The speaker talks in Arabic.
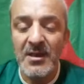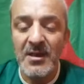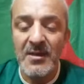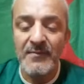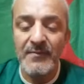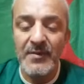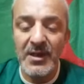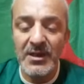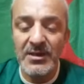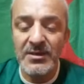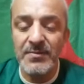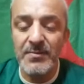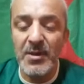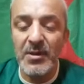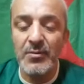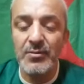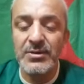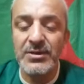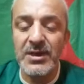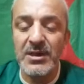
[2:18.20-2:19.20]

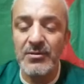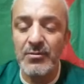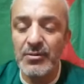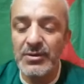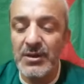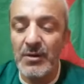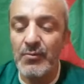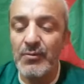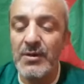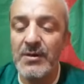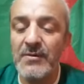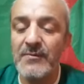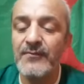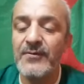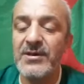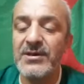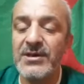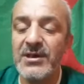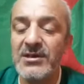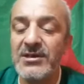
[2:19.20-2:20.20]
فاسمه سيدون في
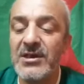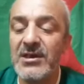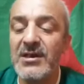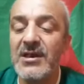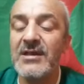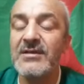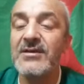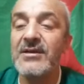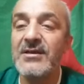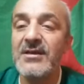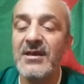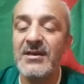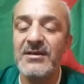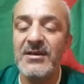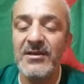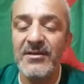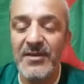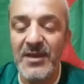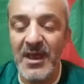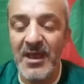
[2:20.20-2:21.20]
سجلات النادي
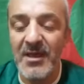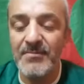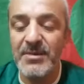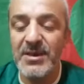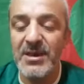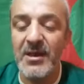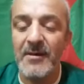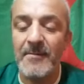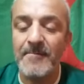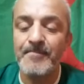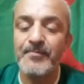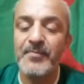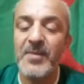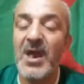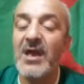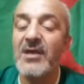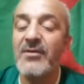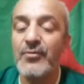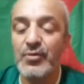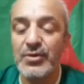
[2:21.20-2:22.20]
الذهبية
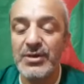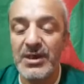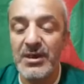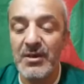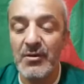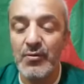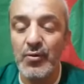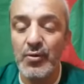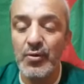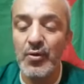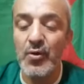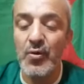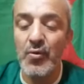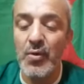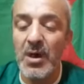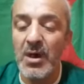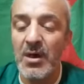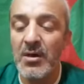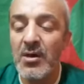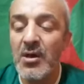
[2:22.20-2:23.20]
حيث سيكون
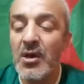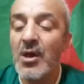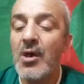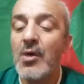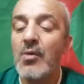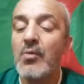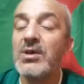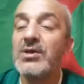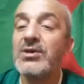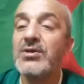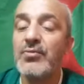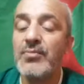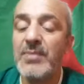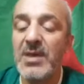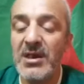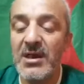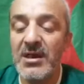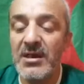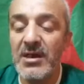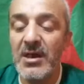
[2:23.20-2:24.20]
هو
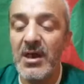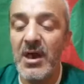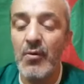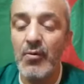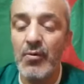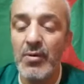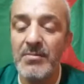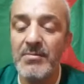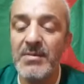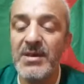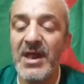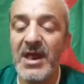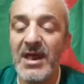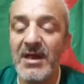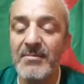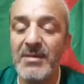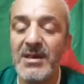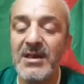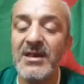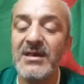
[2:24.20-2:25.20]
وزملائه أول من
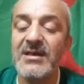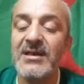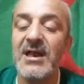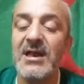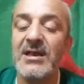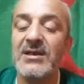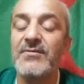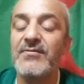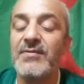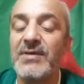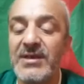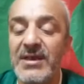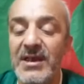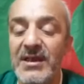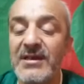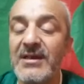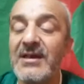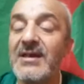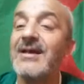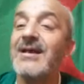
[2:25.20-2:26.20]
حمل كأس في
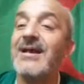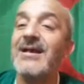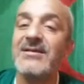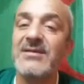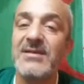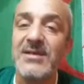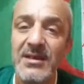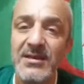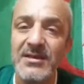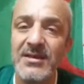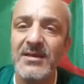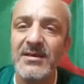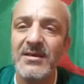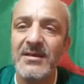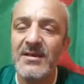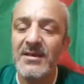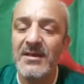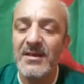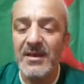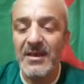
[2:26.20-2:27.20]
تاريخ السيتي
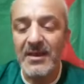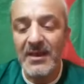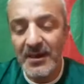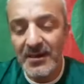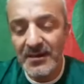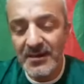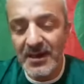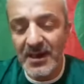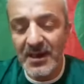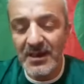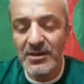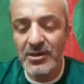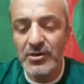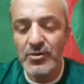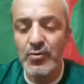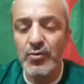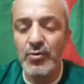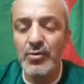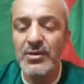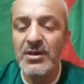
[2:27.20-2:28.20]
يعني غادي
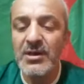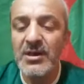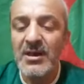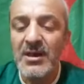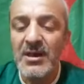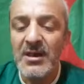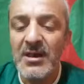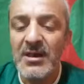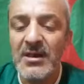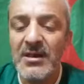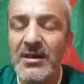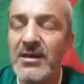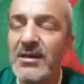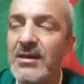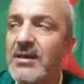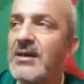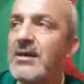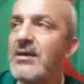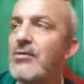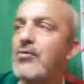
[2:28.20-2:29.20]
تكون آه،
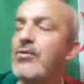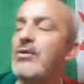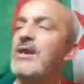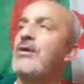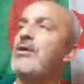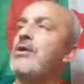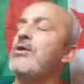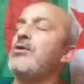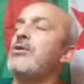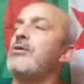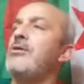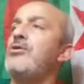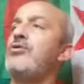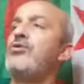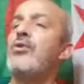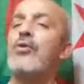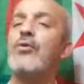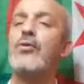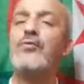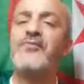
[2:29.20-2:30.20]
يكون
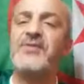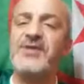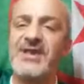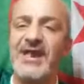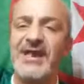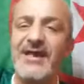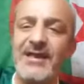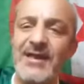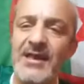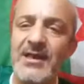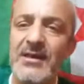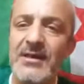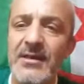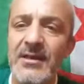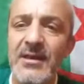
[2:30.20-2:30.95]
يدخلوا في التاريخ